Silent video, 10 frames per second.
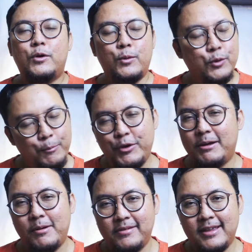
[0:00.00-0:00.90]
udah punya
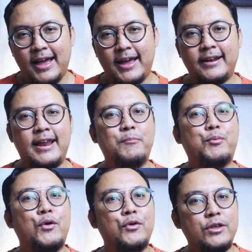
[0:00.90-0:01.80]
nama besar dan
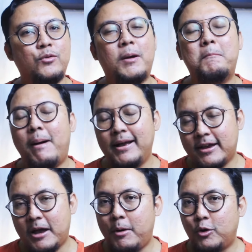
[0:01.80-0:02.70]
produknya juga banyak
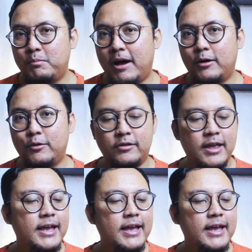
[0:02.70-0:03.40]
yang bagus-bagus